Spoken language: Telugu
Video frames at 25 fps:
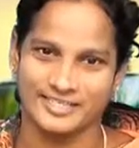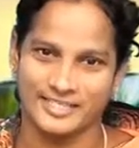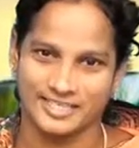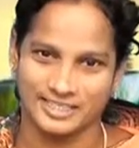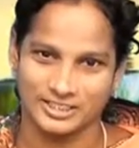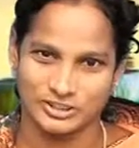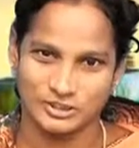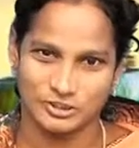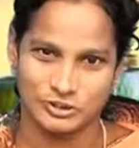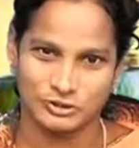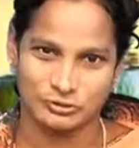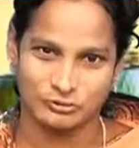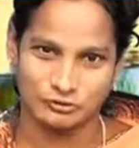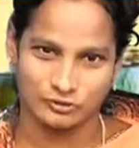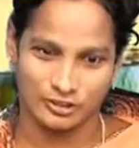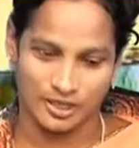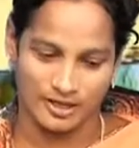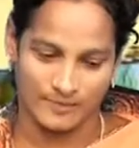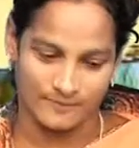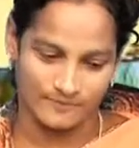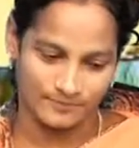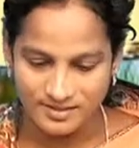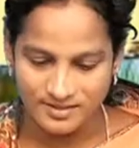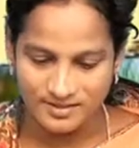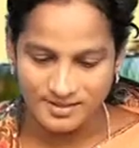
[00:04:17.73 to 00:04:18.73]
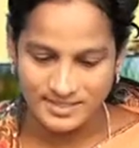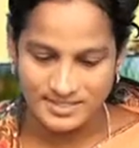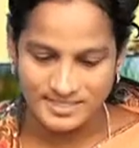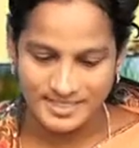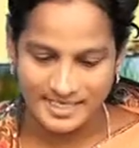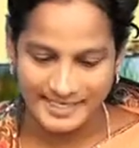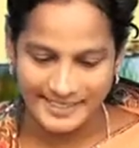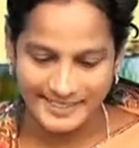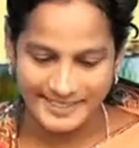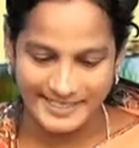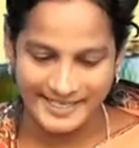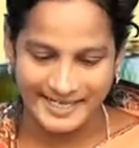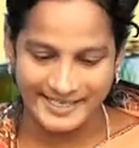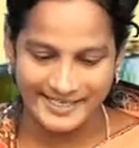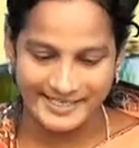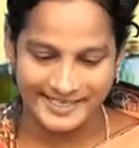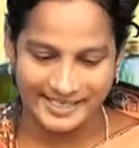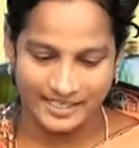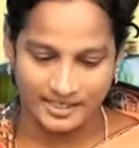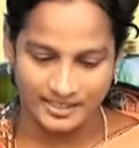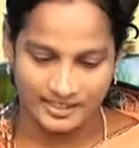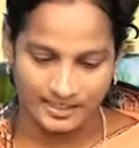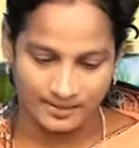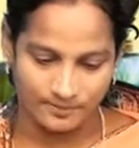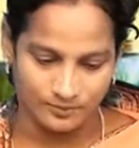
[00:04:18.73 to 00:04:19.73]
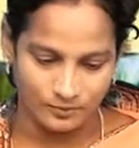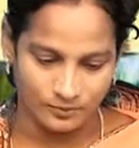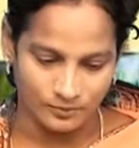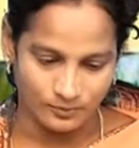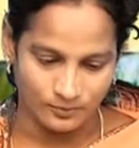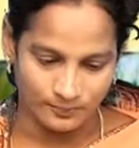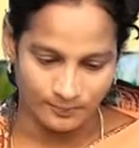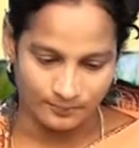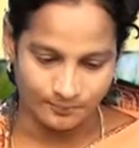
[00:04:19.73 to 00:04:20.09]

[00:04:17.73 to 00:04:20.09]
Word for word: ధ్యానించుకుందాం సంఖ్యాకాండము